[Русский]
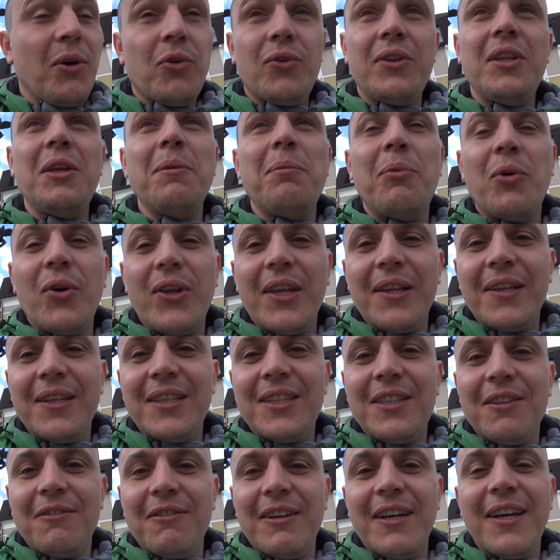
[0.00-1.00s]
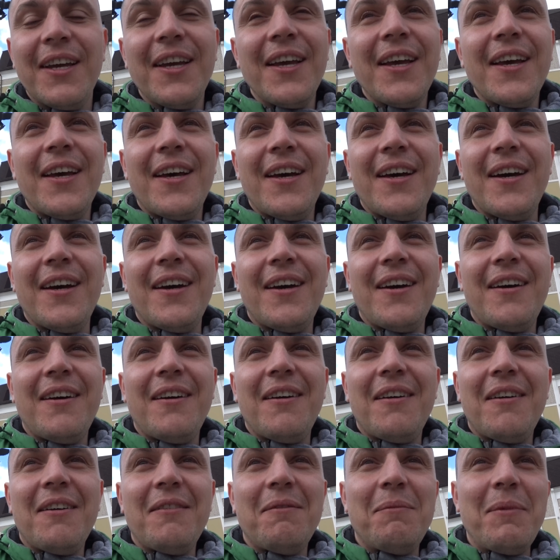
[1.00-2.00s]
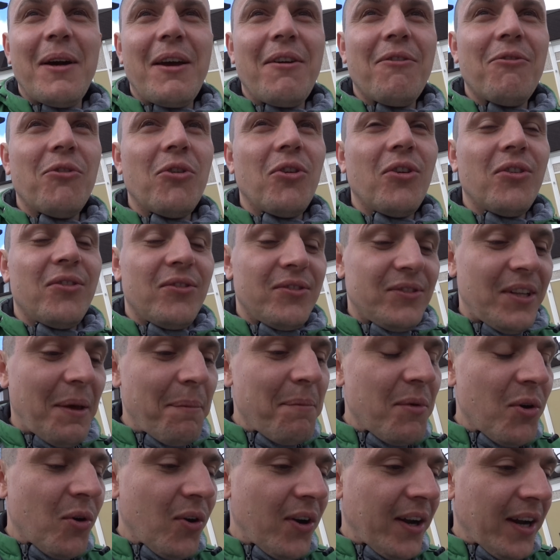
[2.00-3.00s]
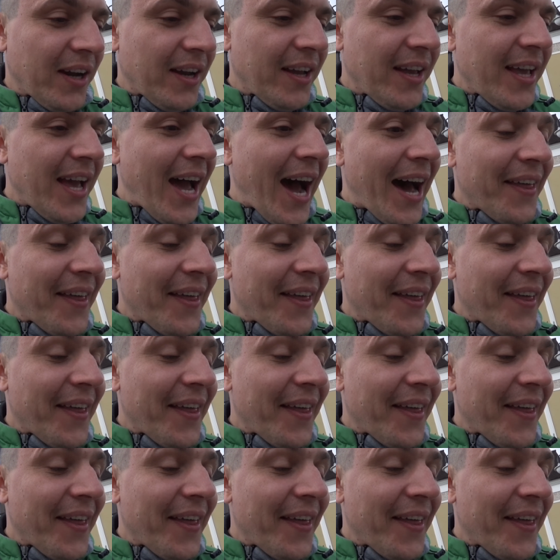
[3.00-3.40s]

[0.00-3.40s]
И он не понял этого а, моего намека.